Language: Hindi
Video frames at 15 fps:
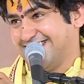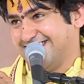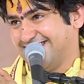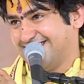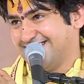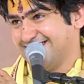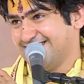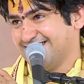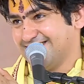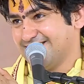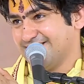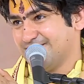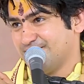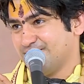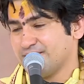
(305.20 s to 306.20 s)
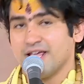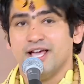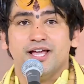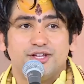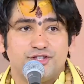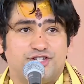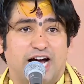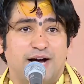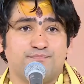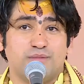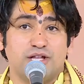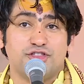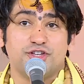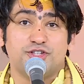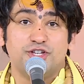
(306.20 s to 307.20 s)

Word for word: है जामवंत